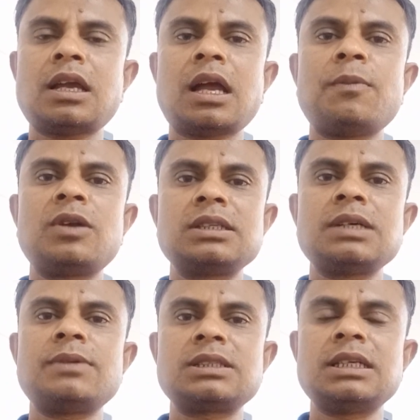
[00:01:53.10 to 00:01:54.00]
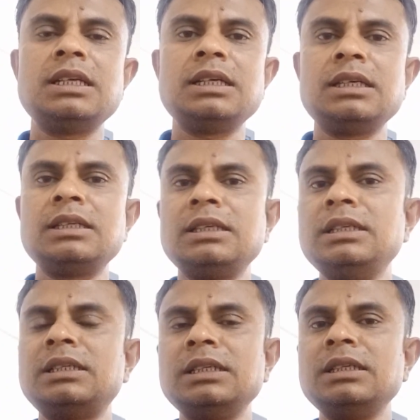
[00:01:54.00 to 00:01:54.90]
কেমন আছে আমার ছেলে
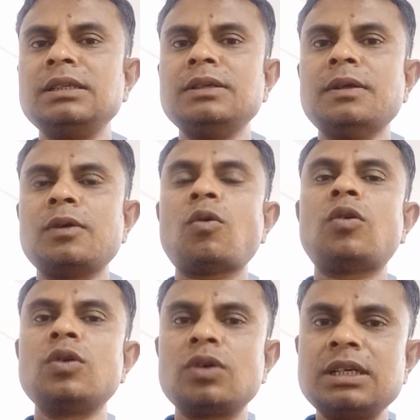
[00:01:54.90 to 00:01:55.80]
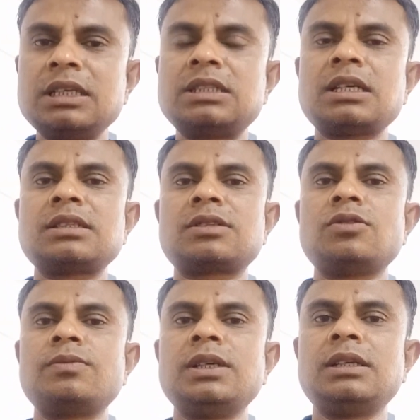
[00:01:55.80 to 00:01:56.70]
ই কখন ওকে ডিসচার্জ
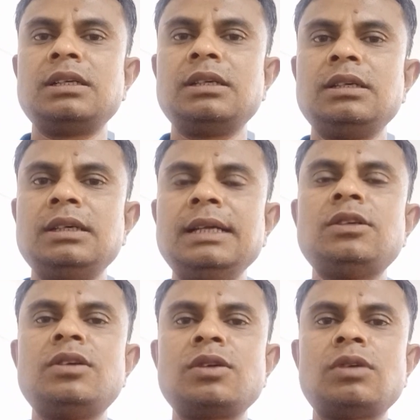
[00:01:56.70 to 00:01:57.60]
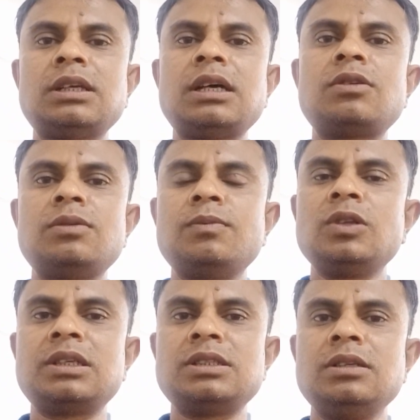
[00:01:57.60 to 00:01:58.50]
করবেন এই ধরনের কথা আরও
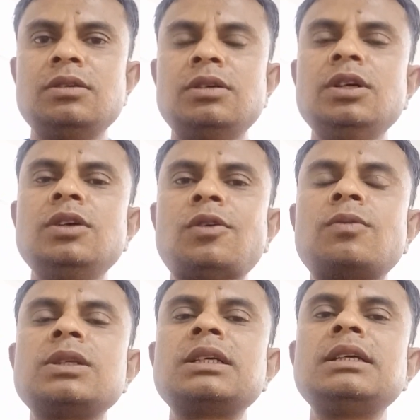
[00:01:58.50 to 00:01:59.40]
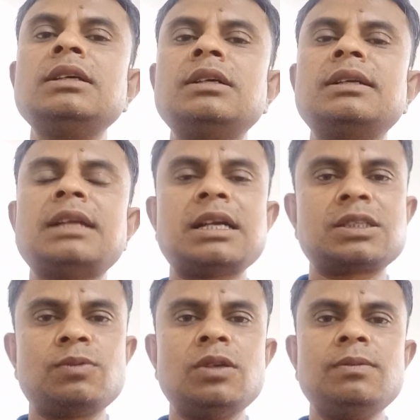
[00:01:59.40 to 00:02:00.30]
বলতেছিল তখন বলছে কি
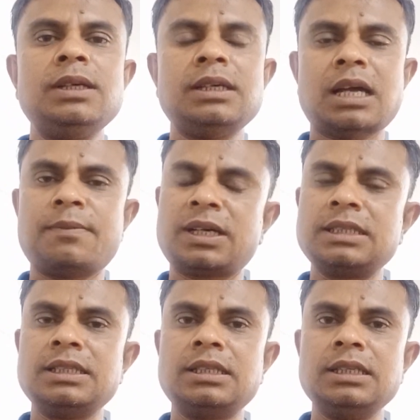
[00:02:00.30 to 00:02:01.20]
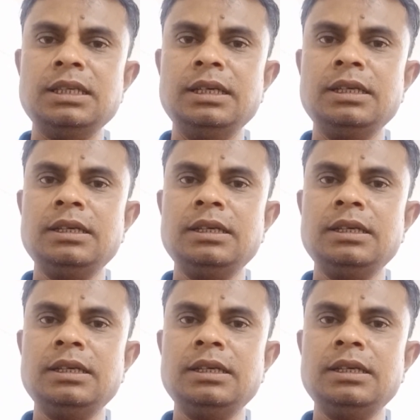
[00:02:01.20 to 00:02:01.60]
নার্স বলবে আমাকে যেতে দিন